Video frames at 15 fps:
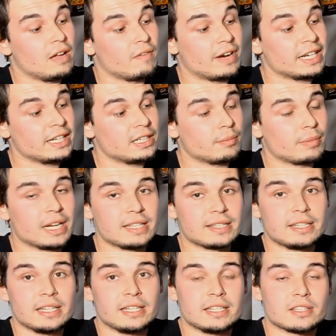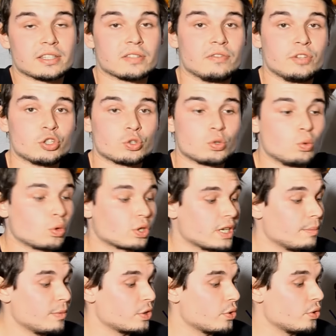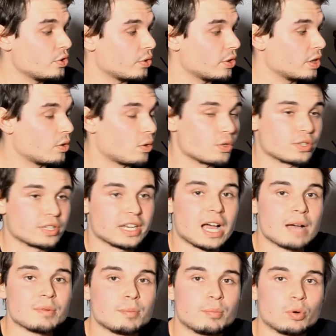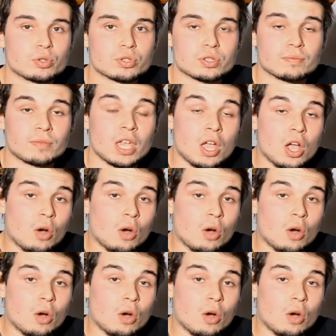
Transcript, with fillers: Weiterhin dabei ist hier dieses Wischtuch, damit könnt ihr euer Gehäuse dann abputzen.